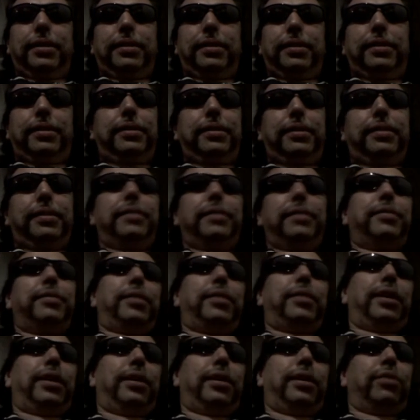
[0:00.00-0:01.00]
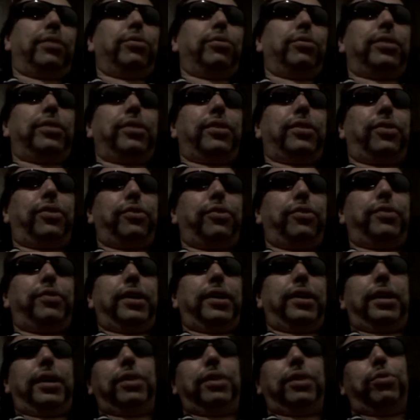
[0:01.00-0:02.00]
Ne? Ja. Na gut, zu
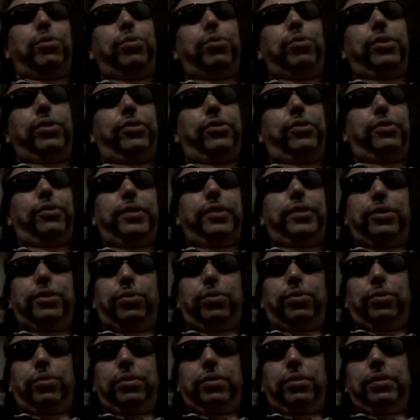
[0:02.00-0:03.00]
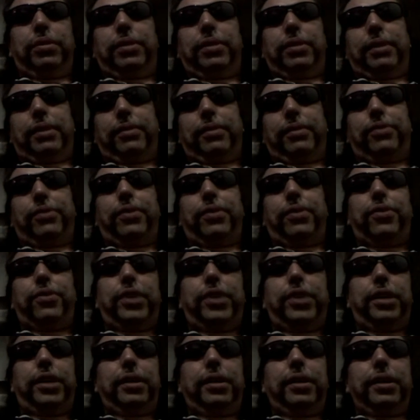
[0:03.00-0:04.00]
viel Alkohol, zu viel Drogen oder was weiß
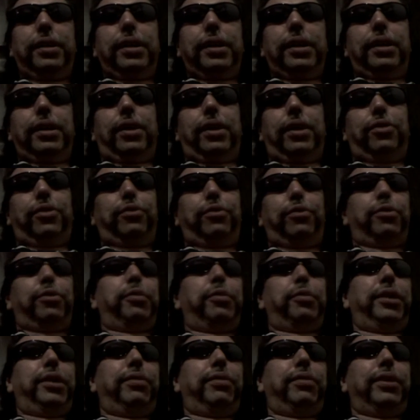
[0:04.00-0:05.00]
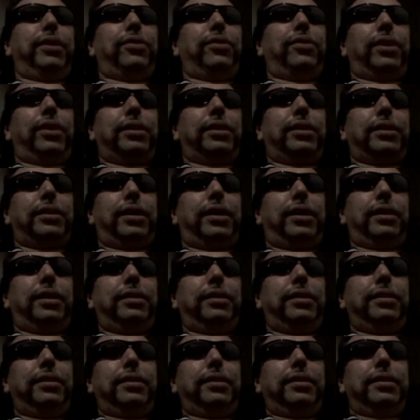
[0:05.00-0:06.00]
ich. Also für mich, wie gesagt,
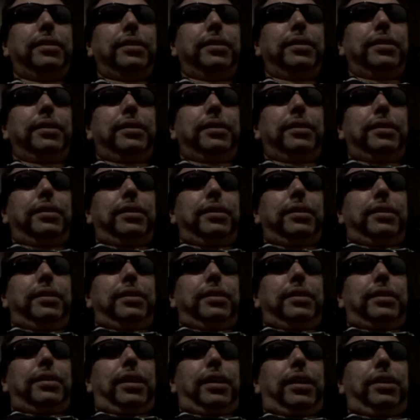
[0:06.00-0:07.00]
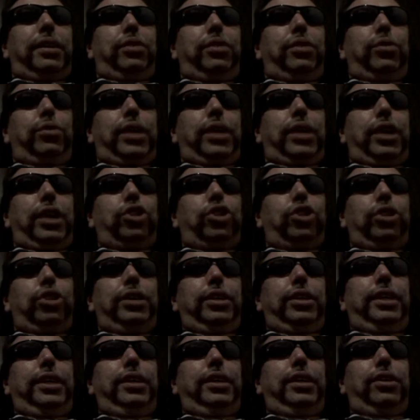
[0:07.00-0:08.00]
kein, keine
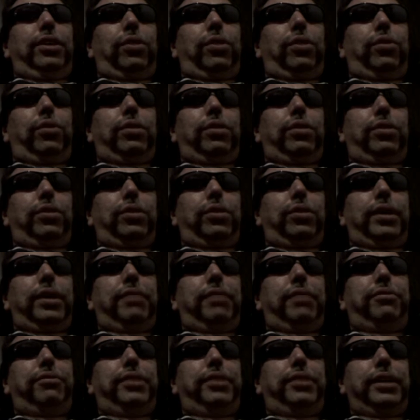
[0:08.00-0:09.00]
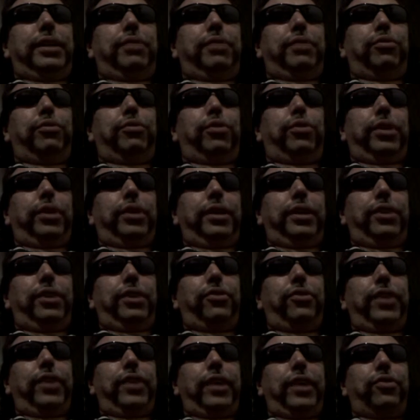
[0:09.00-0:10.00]
Location, die ich auch noch empfehlen würde,
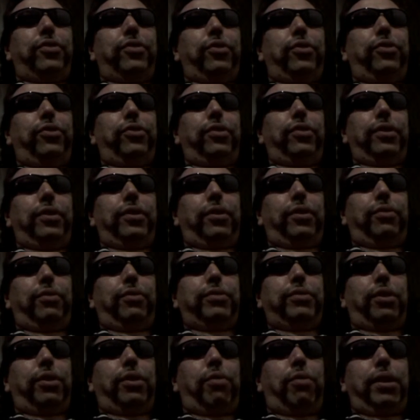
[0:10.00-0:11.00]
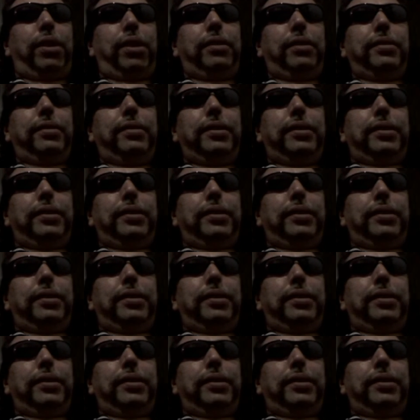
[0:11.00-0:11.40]
das Nexus auf Dauer.